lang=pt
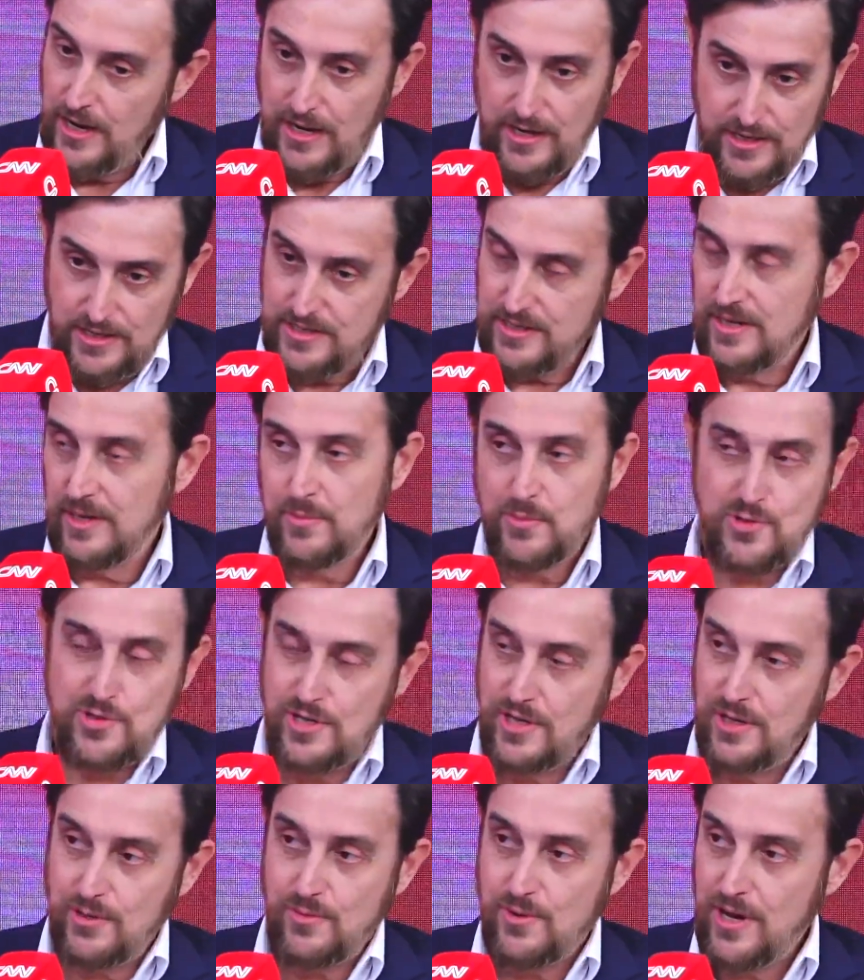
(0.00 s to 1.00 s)
e estamos
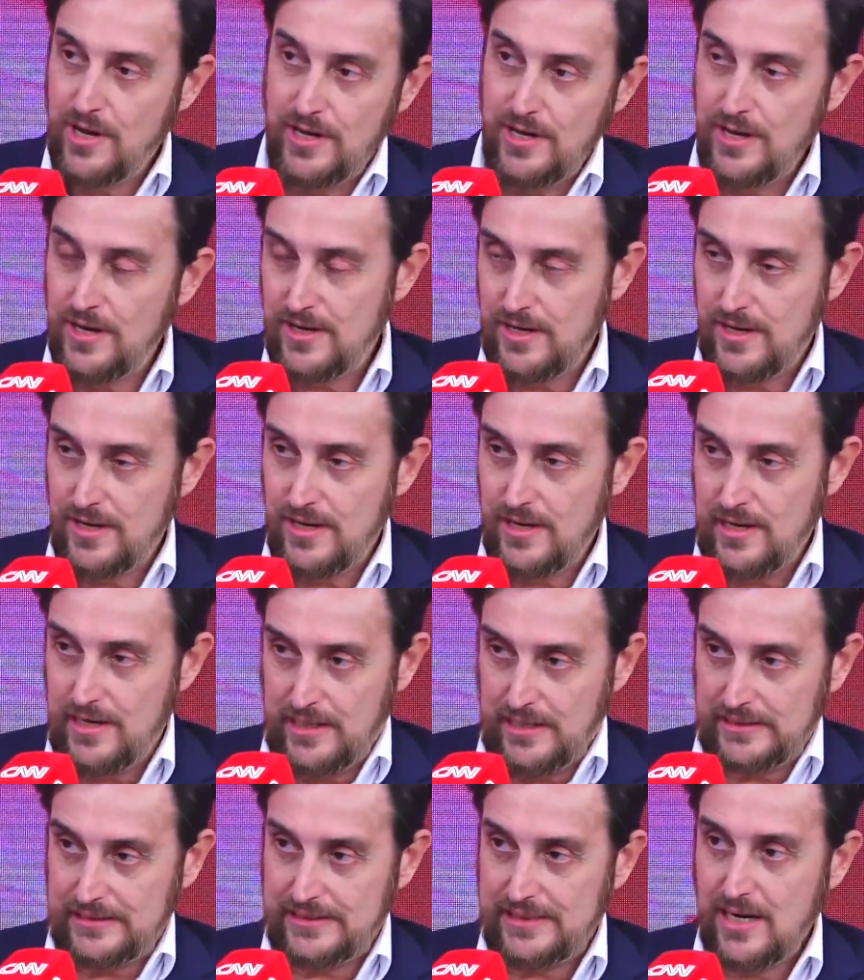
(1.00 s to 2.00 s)
dando aí a,
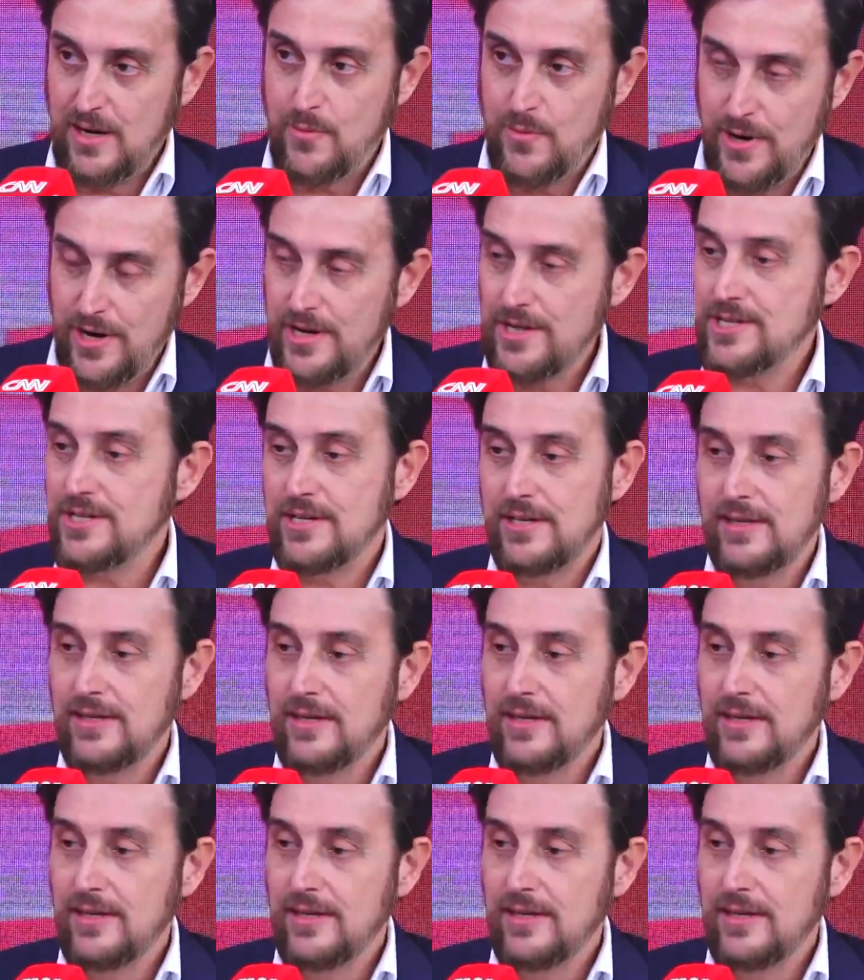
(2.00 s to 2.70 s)
a sequência